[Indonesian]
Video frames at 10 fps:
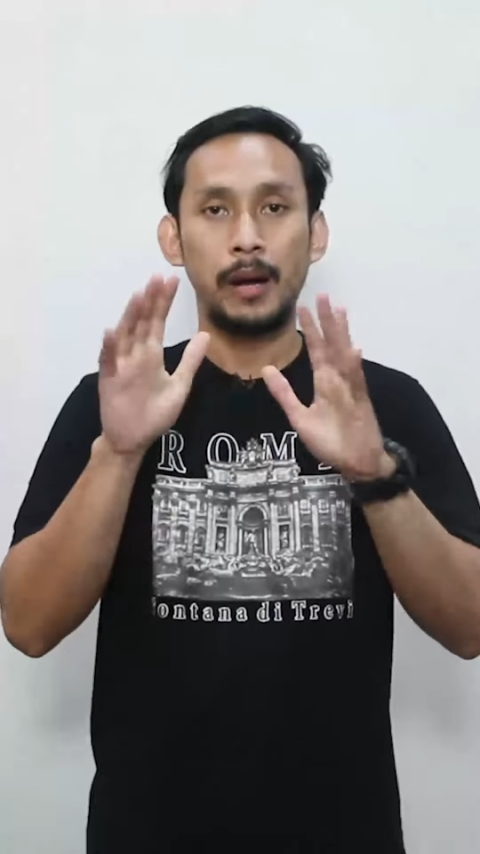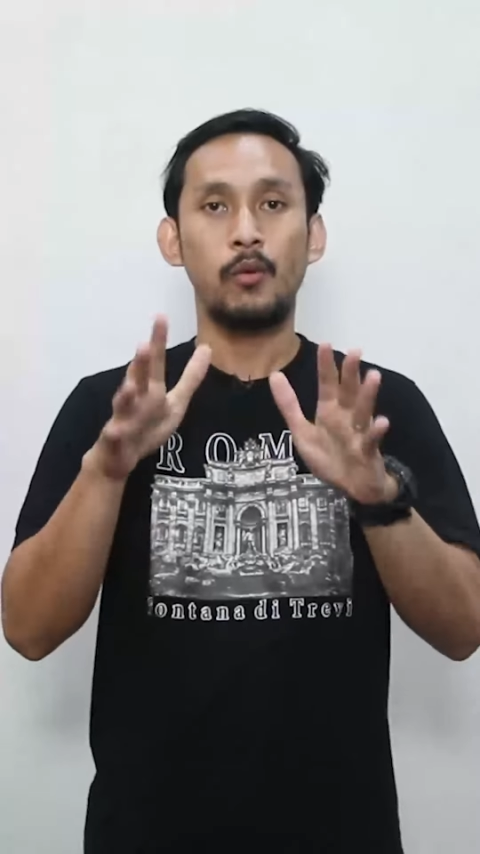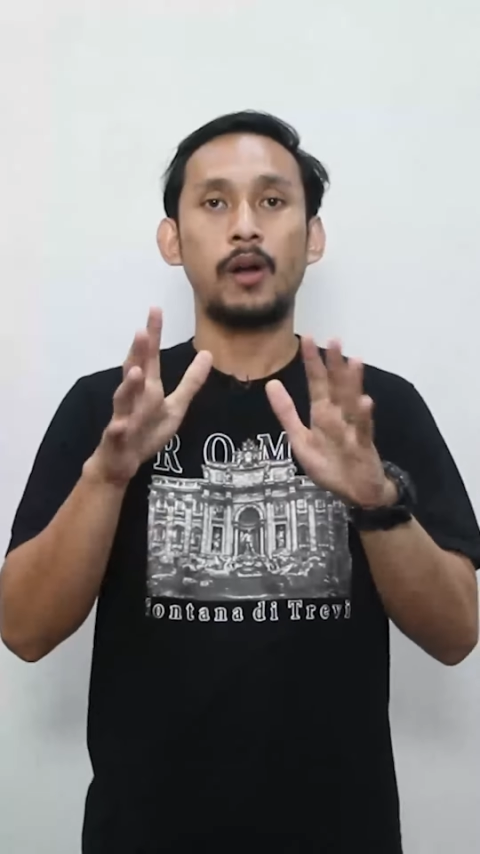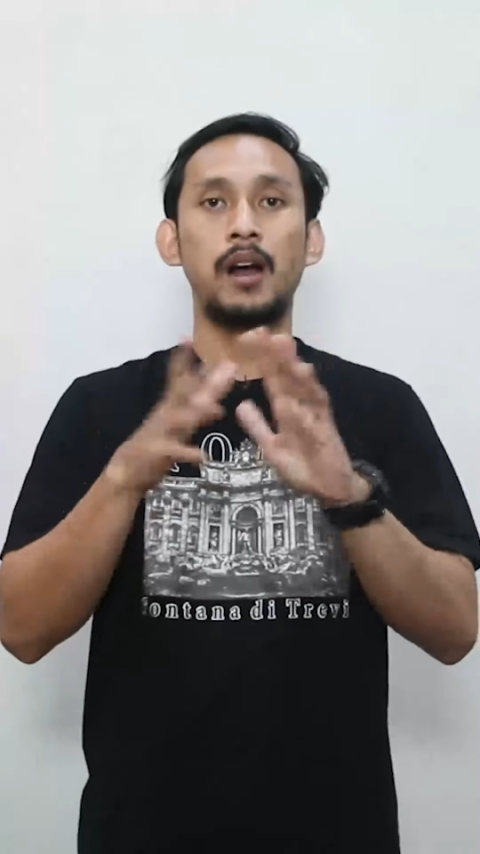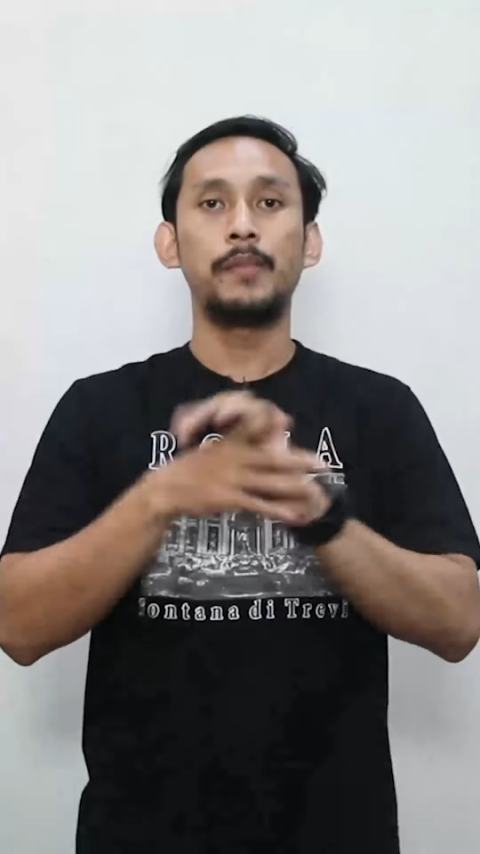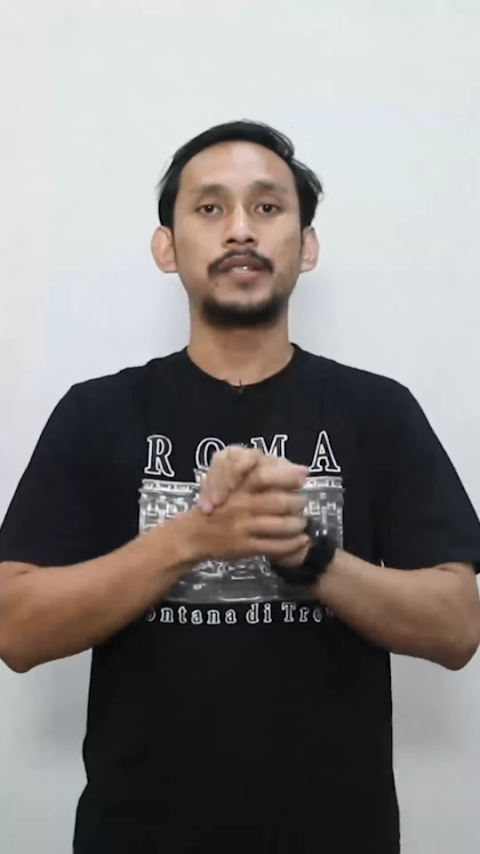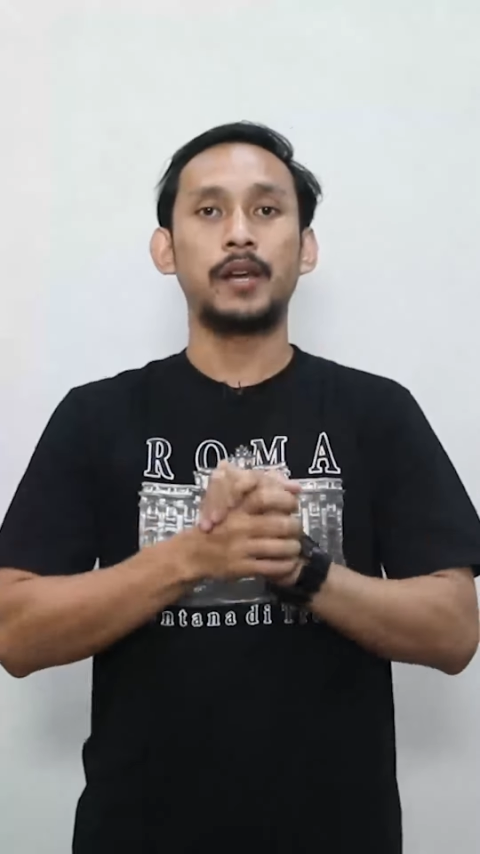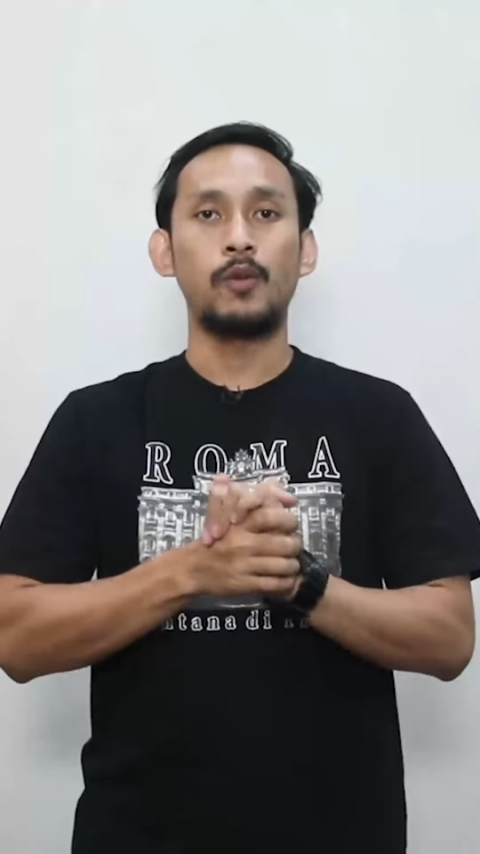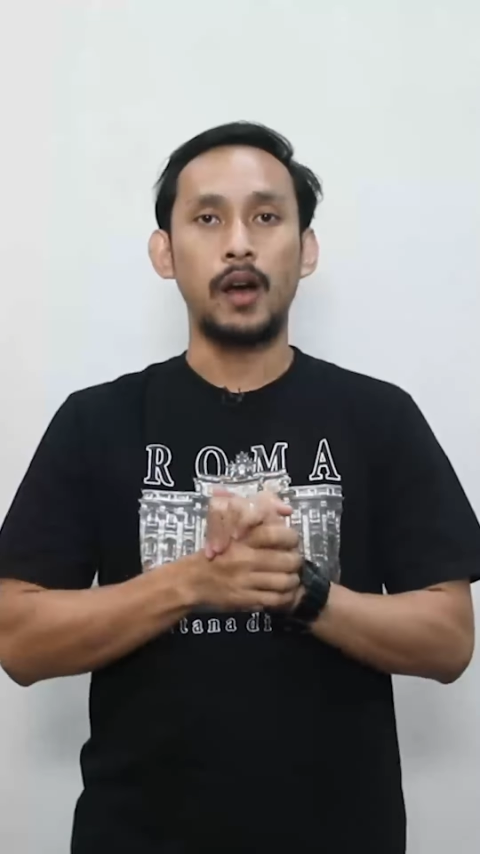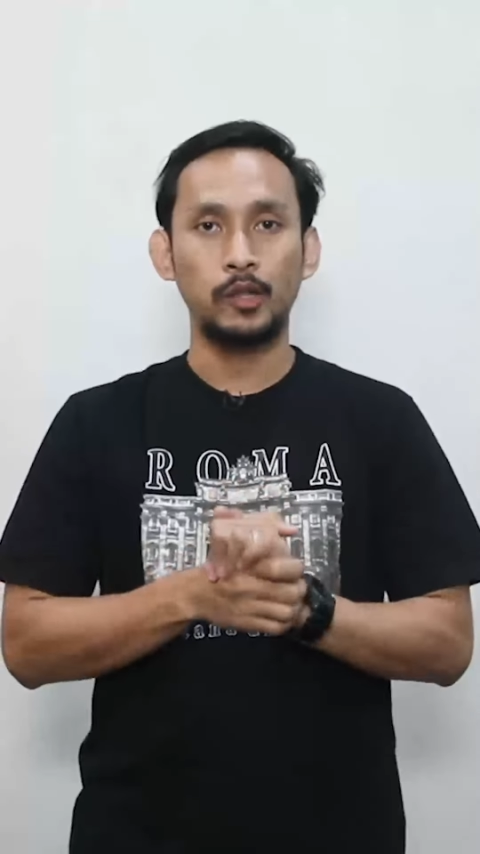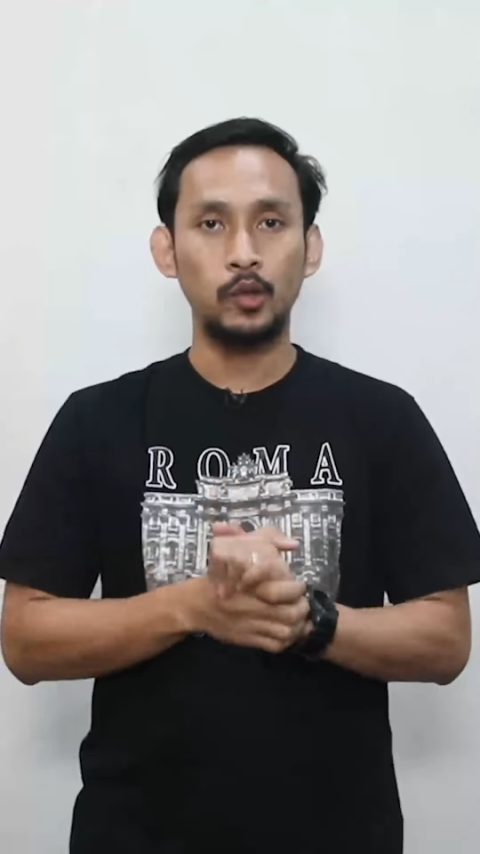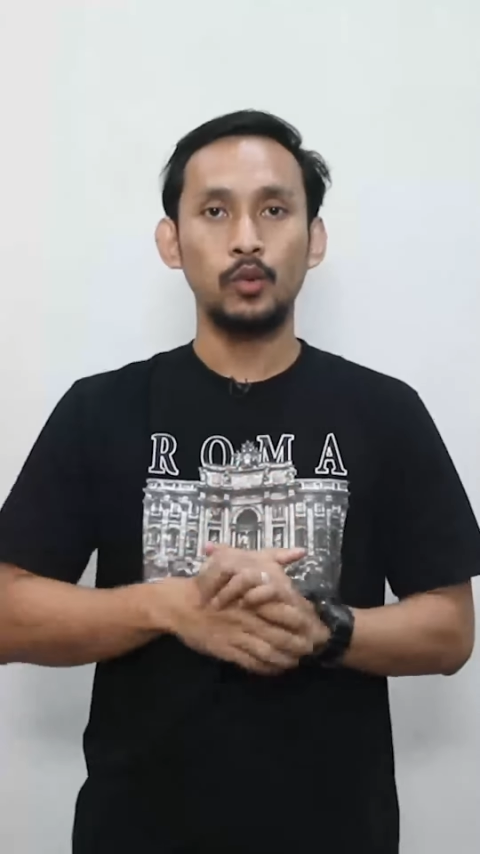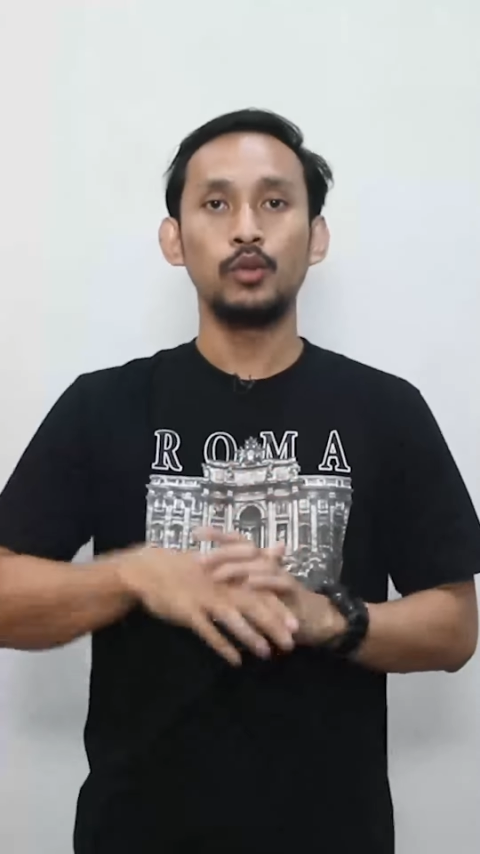mau kehabisan waktu